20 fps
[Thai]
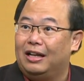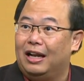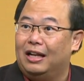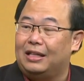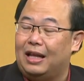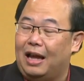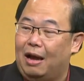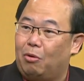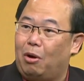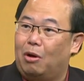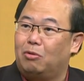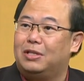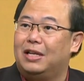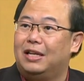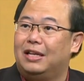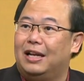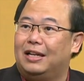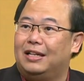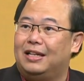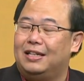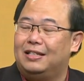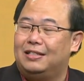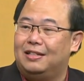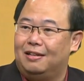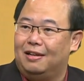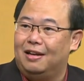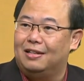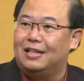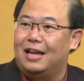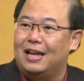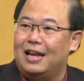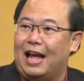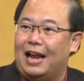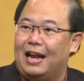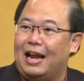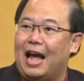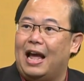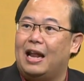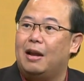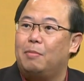นะแต่เอาเข้าจริงเนี่ยที่เหลือใช้
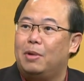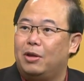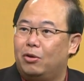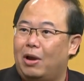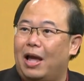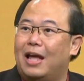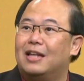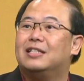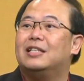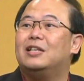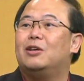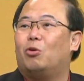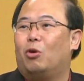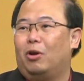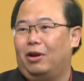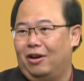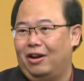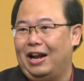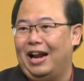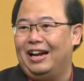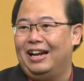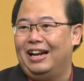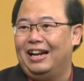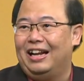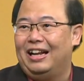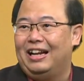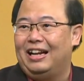งานได้มีอยู่แค่ 4 คนนั่นนะน